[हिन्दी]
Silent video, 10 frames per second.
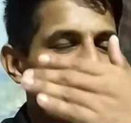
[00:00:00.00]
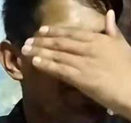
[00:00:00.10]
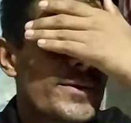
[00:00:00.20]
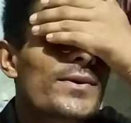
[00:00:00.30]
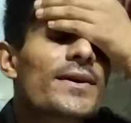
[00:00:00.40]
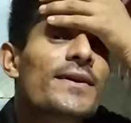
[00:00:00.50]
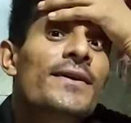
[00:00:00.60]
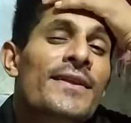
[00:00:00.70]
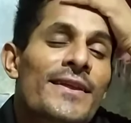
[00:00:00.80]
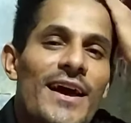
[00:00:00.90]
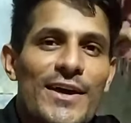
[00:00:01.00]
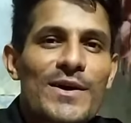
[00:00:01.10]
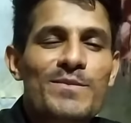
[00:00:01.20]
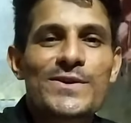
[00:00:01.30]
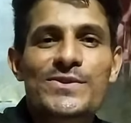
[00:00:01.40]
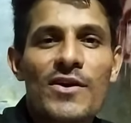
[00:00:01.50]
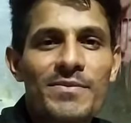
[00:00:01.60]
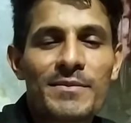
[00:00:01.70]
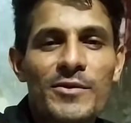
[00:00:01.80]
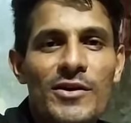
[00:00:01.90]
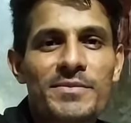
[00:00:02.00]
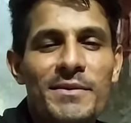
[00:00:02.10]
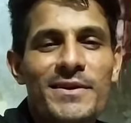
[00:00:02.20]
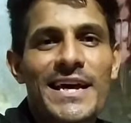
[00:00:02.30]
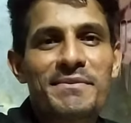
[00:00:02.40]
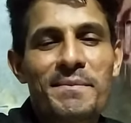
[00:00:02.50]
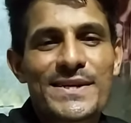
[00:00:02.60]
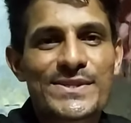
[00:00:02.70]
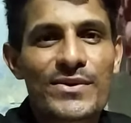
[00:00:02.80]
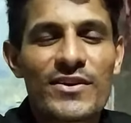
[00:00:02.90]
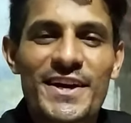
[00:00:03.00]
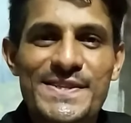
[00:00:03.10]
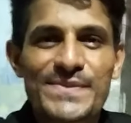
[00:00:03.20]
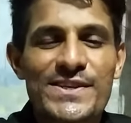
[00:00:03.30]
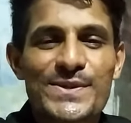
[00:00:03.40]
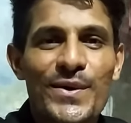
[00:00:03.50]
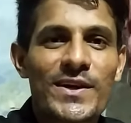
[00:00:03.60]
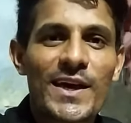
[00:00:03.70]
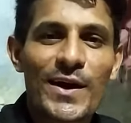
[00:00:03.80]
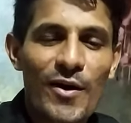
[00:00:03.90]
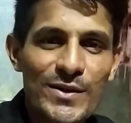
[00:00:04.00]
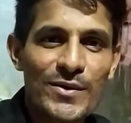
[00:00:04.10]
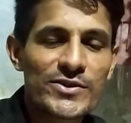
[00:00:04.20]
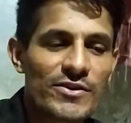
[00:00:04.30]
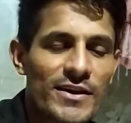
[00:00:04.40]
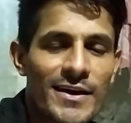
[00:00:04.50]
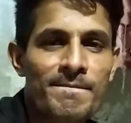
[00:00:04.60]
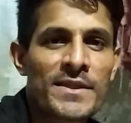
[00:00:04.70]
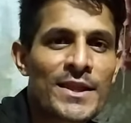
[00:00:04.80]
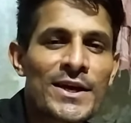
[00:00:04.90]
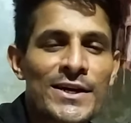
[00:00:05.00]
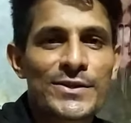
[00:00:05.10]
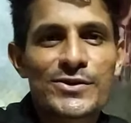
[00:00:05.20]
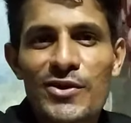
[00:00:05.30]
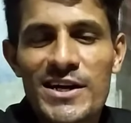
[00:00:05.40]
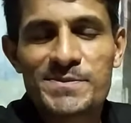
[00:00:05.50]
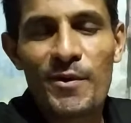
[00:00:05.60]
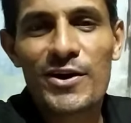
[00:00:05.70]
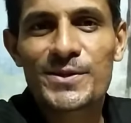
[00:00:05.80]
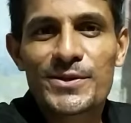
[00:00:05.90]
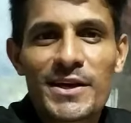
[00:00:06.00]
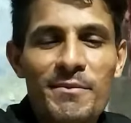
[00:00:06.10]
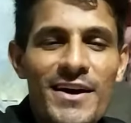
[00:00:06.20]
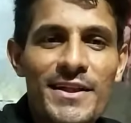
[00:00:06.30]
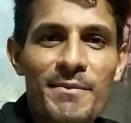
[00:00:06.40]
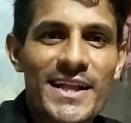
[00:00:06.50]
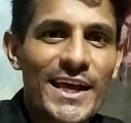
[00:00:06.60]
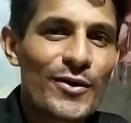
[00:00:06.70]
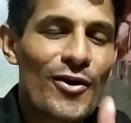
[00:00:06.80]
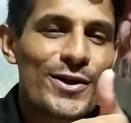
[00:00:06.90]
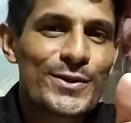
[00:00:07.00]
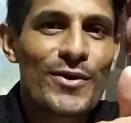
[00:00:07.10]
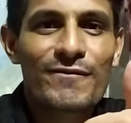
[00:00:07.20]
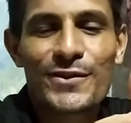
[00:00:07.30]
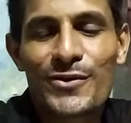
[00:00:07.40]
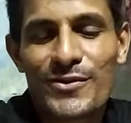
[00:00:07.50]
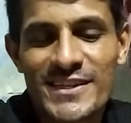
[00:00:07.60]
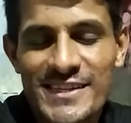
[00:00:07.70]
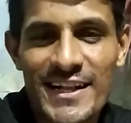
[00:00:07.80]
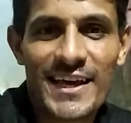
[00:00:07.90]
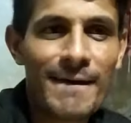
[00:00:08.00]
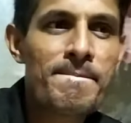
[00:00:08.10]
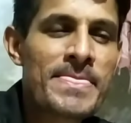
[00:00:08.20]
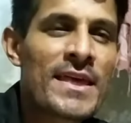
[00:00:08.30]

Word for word: आप सब लोग आई होप दोस्तों आप सब लोग अपने में लाइफ में मस्त होंगे स्वस्थ होंगे और खुश होंगे दोस्तों आज बहुत दिनों के बाद हमारा एक और लॉन्ग ब्लॉग होने जा रहा है